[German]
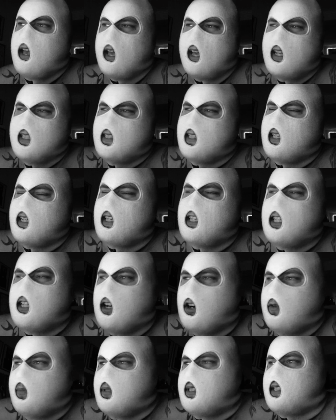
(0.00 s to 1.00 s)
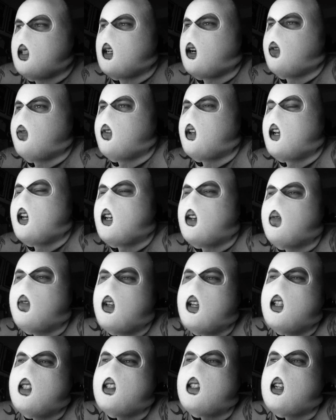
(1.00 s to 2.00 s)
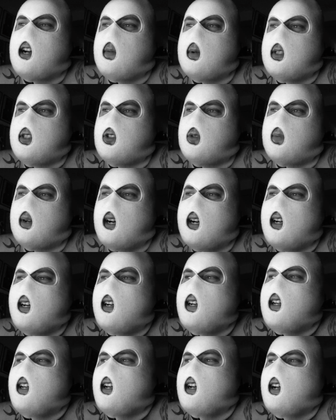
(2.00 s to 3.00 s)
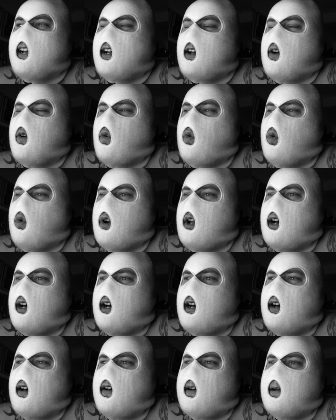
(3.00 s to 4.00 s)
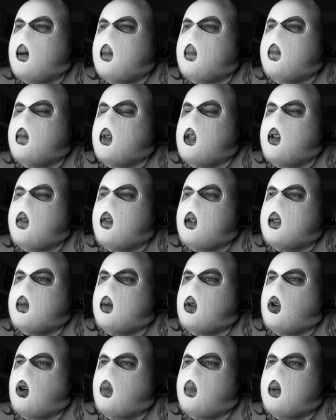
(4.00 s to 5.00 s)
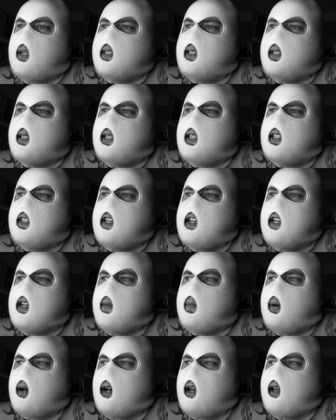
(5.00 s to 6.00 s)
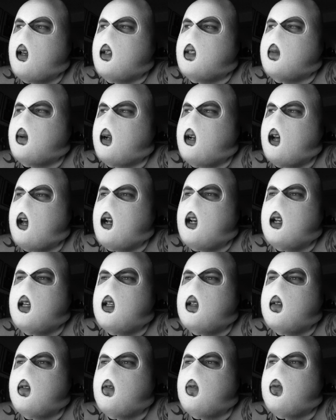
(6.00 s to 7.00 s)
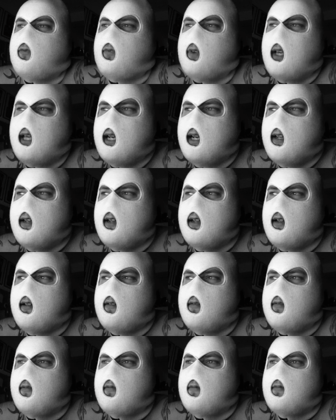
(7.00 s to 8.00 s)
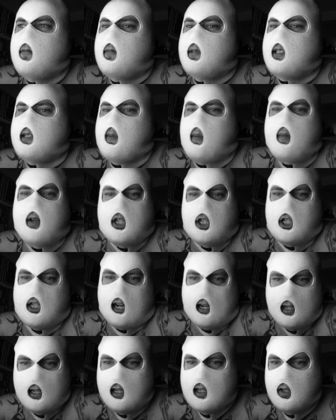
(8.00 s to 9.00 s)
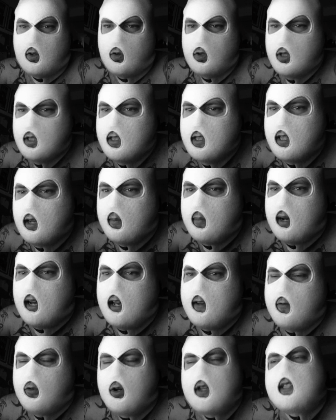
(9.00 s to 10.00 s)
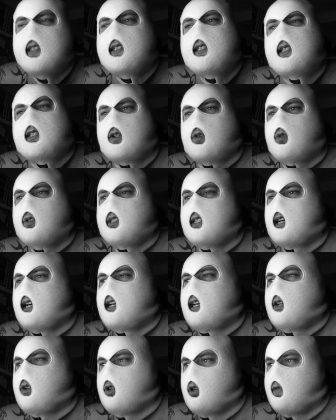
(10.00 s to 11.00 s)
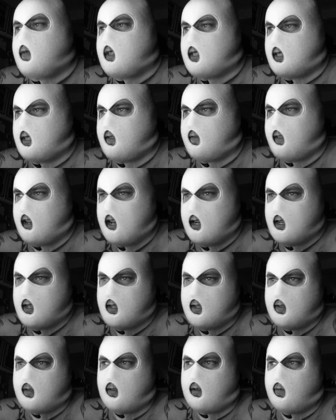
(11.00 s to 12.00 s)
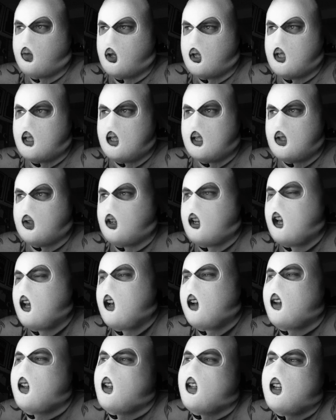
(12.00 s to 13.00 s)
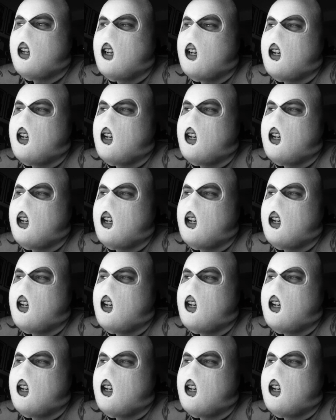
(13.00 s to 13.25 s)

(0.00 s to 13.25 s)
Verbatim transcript: ist sicherlich auch ein bisschen aufwendig gewesen. Kann man so machen. Oder was war noch beste Idee dabei? Es waren eigentlich viele, sagen wir mal, Standardrunden dabei, wo jetzt nicht großartig irgendwas gewerkelt wurde hin und her.